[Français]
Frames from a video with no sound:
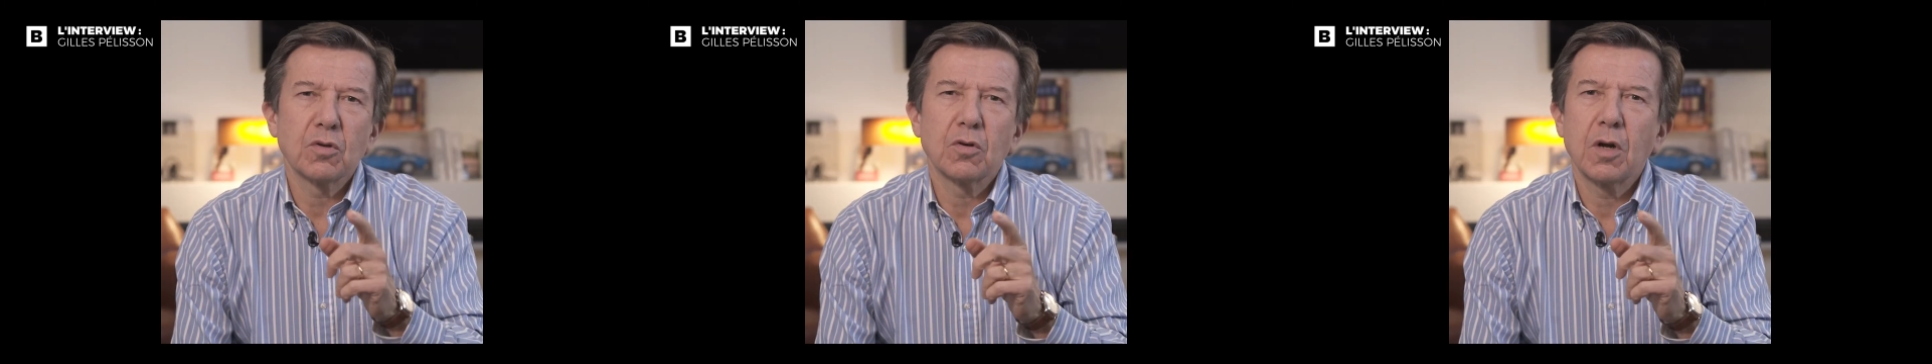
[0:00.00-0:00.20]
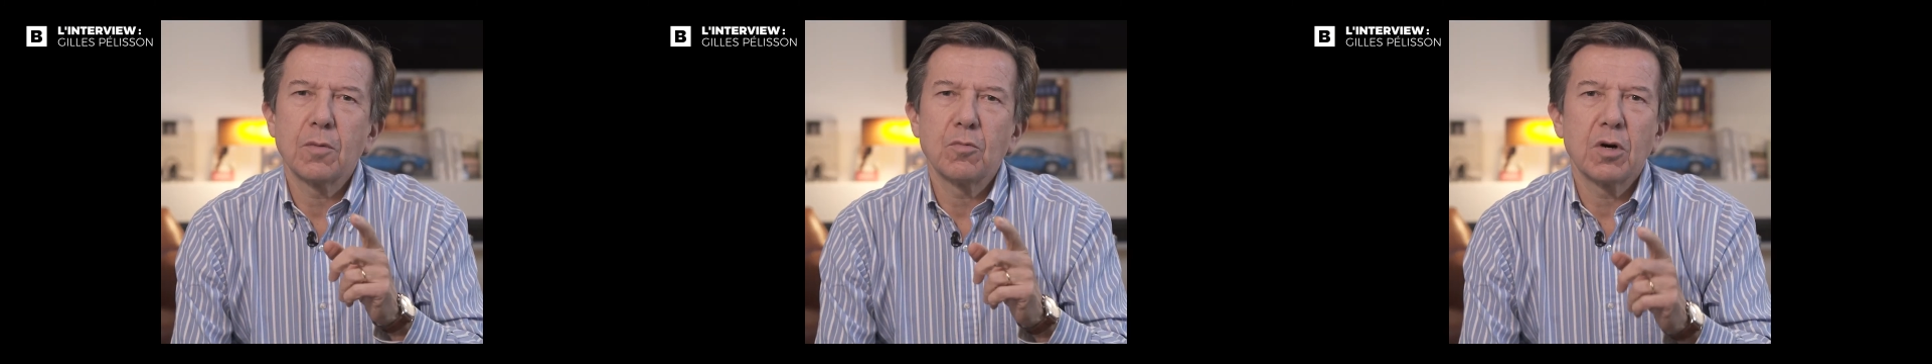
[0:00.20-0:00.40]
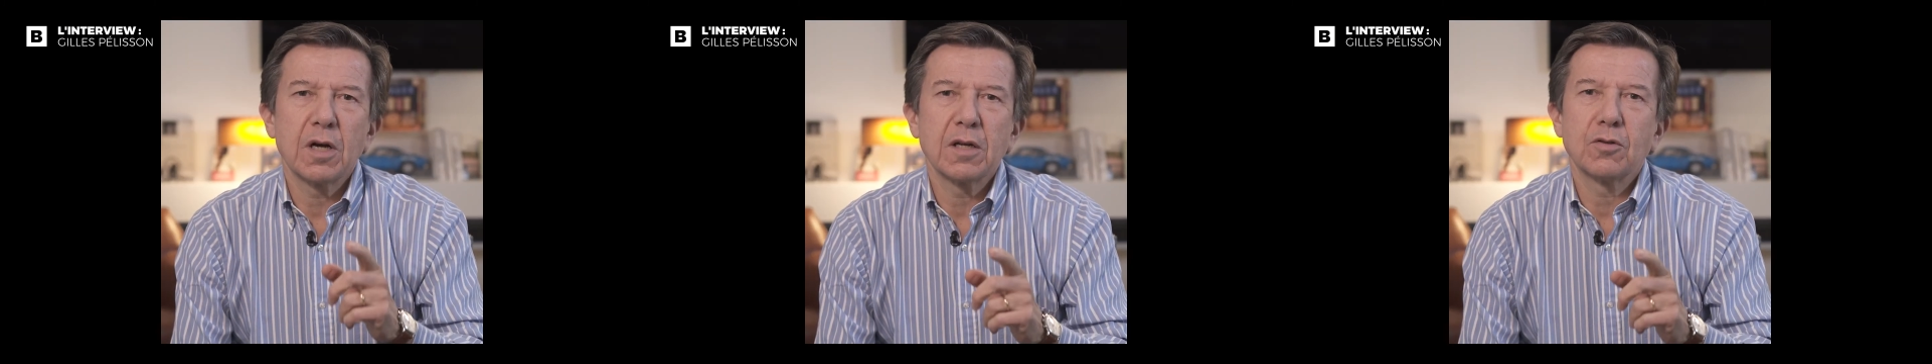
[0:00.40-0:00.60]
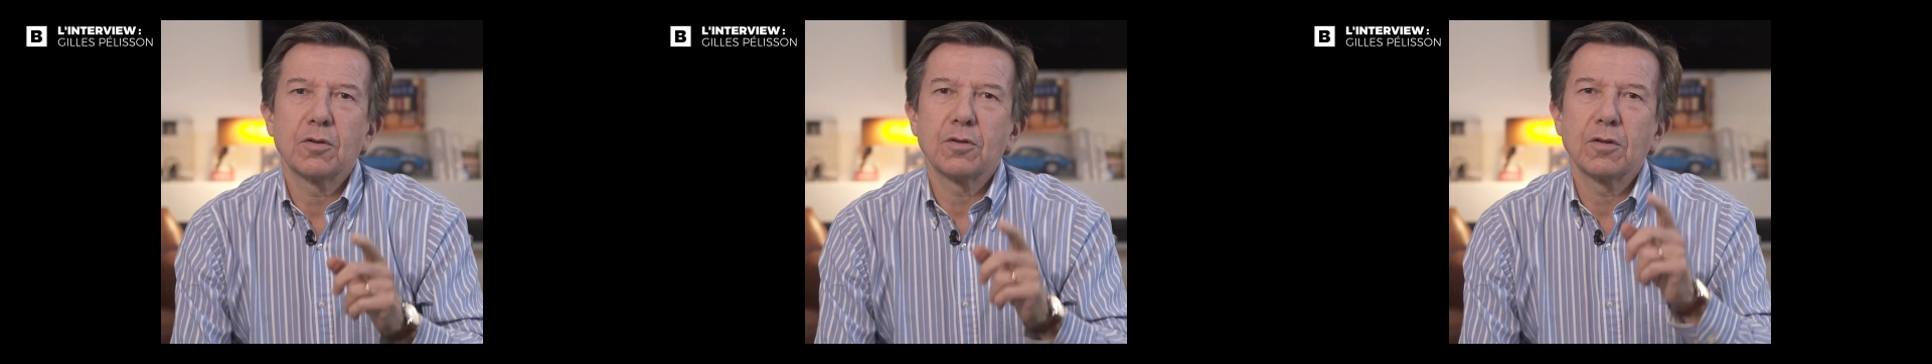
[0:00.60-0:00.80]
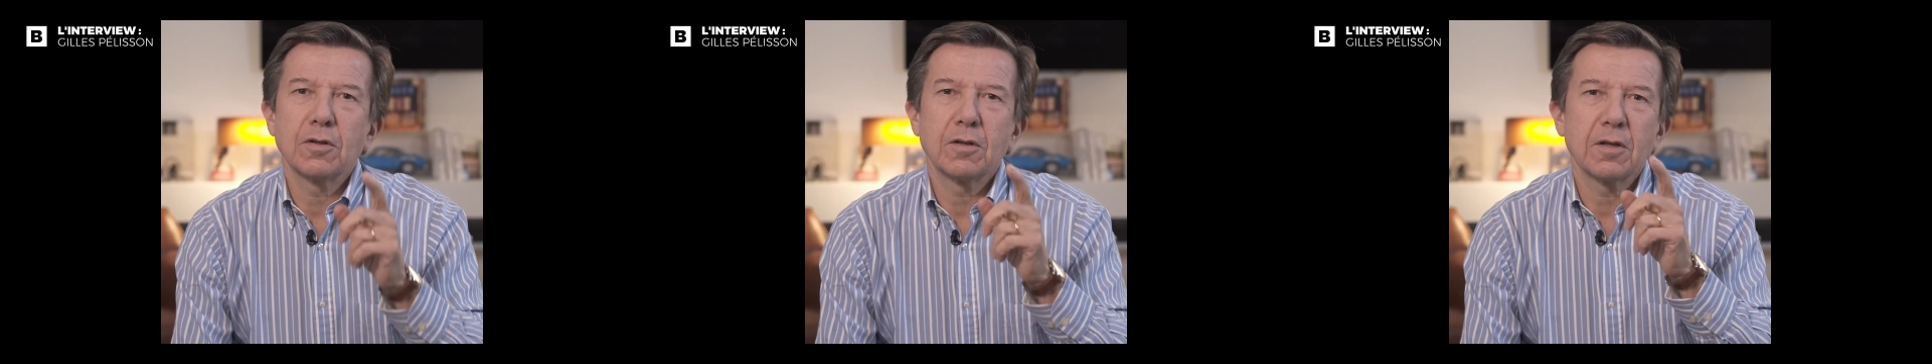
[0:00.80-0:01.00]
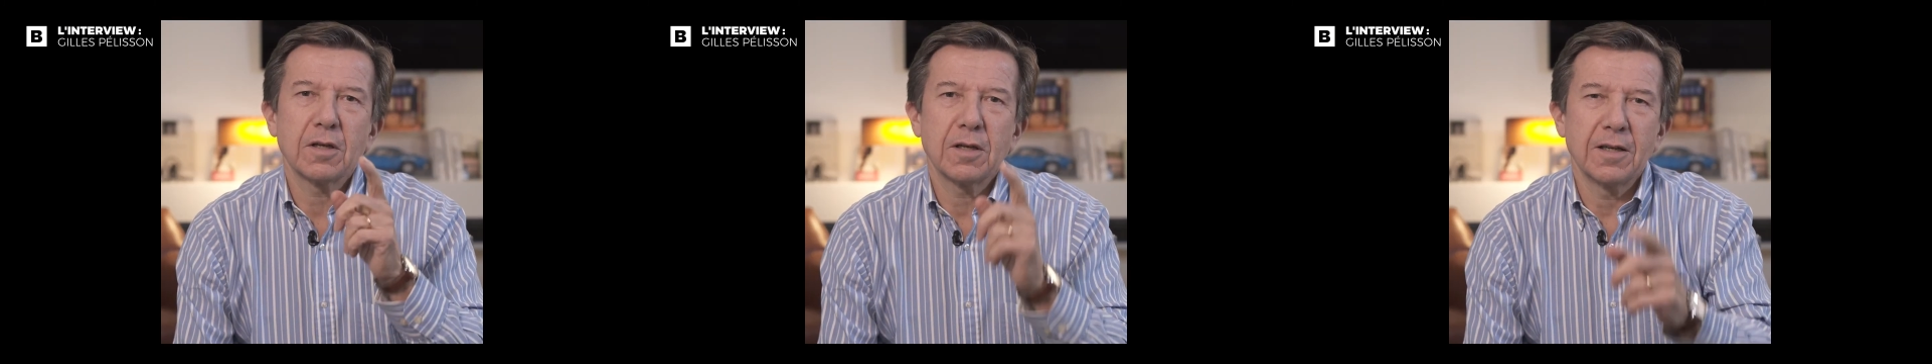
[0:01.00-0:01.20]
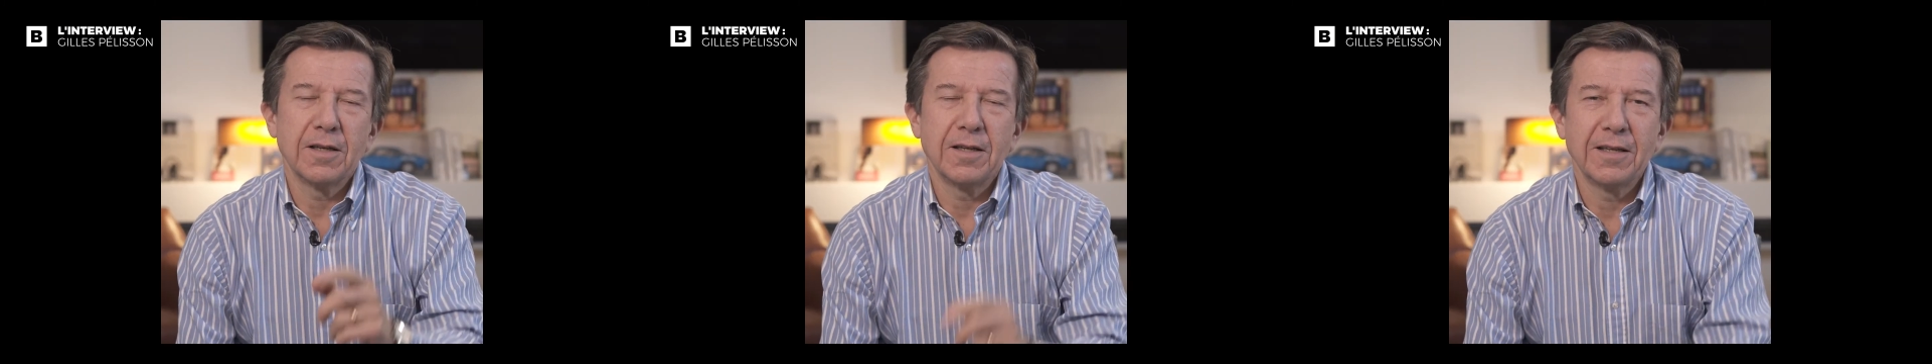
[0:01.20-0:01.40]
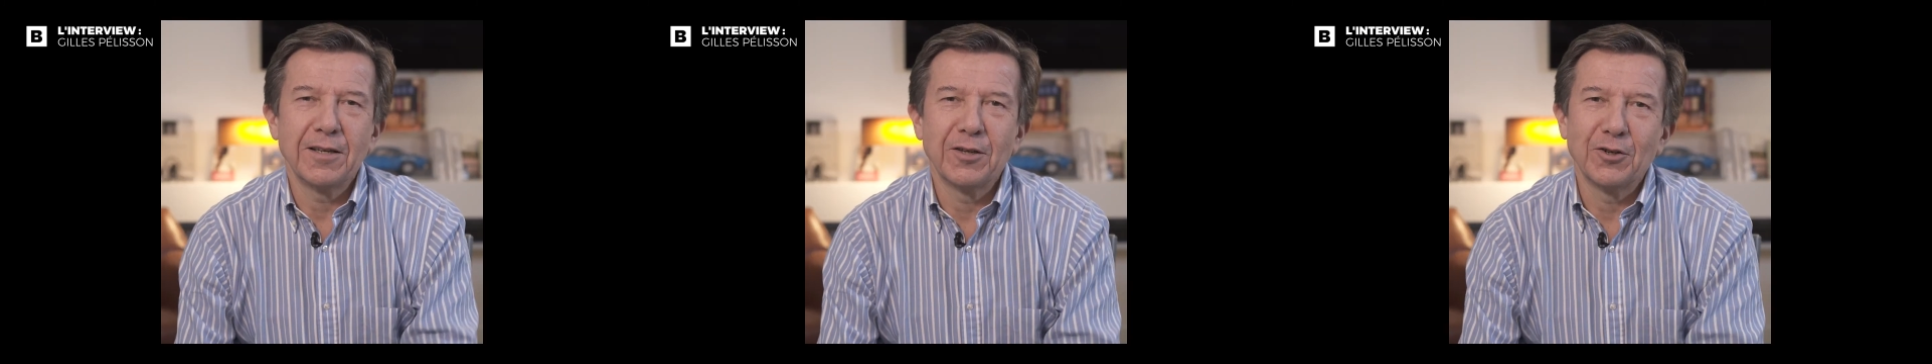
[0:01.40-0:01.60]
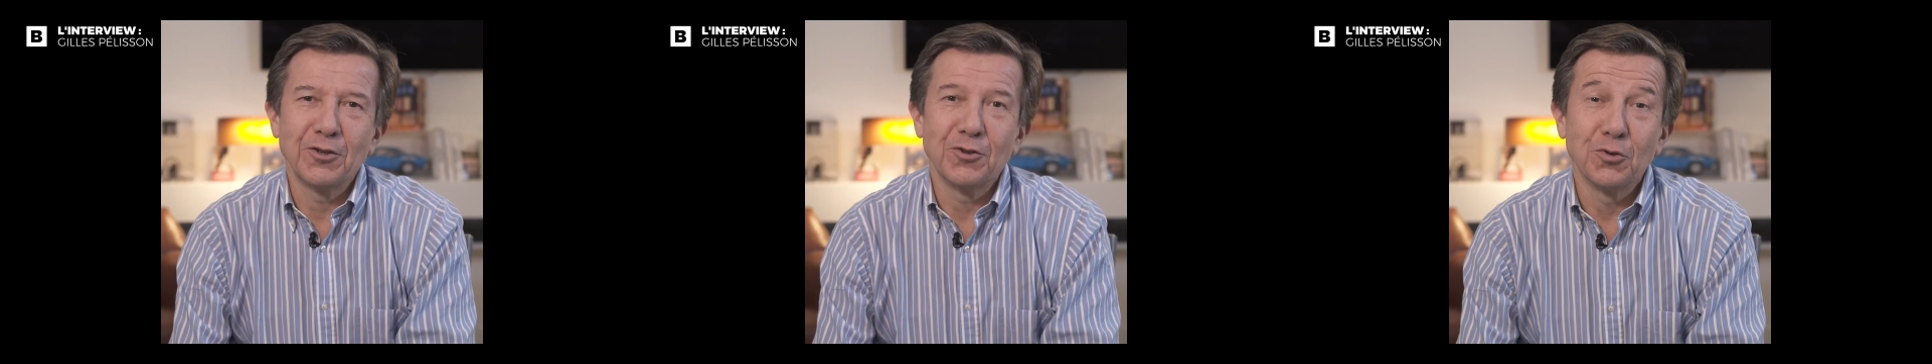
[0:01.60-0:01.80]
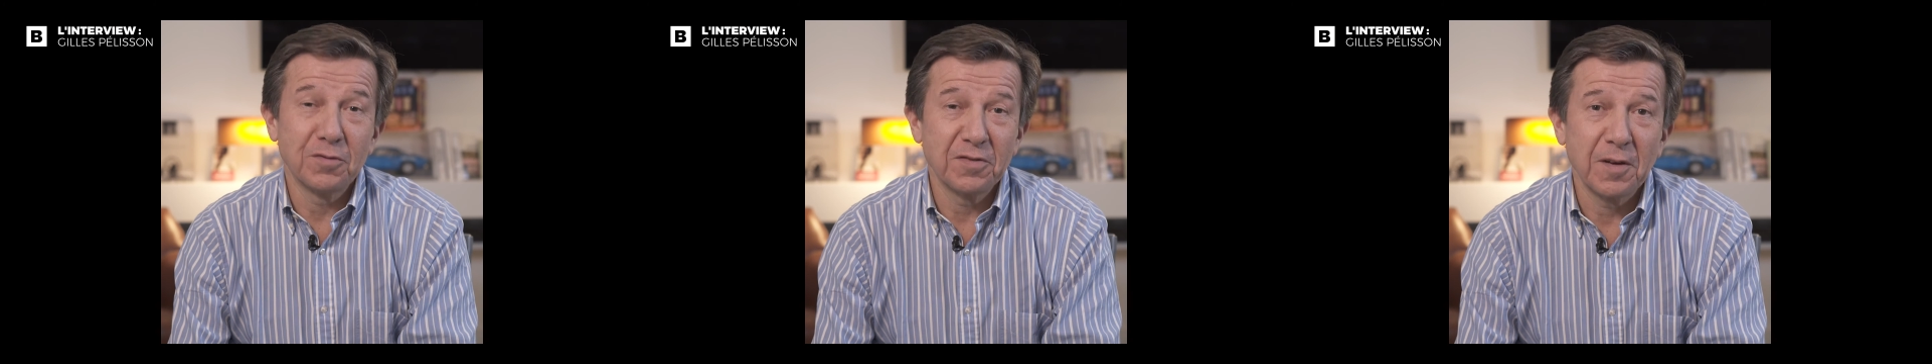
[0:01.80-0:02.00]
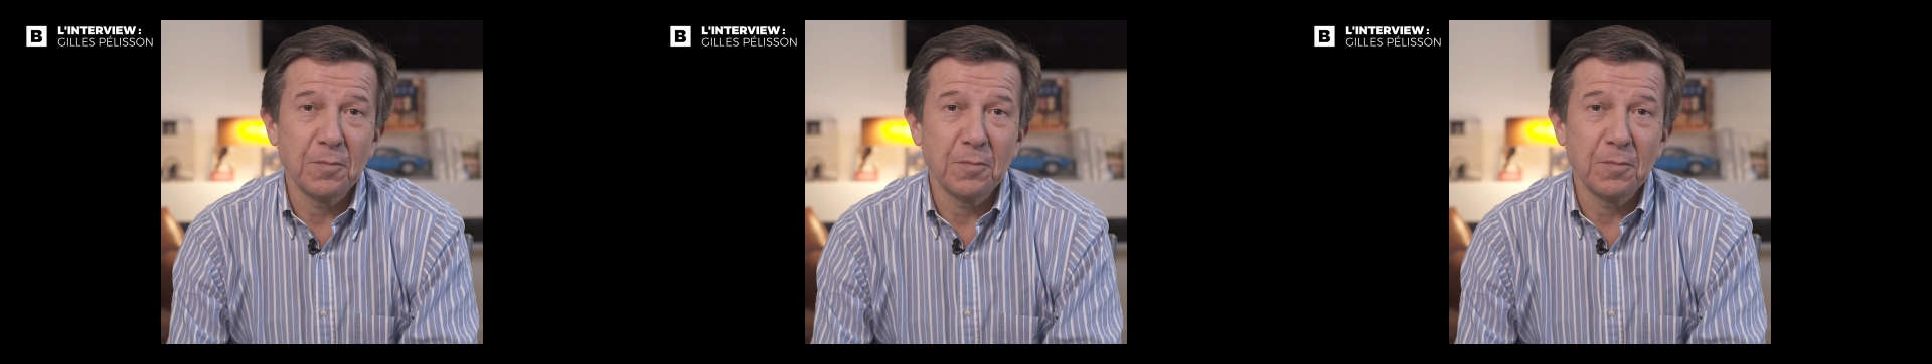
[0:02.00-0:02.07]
nos collaborateurs et euh, nos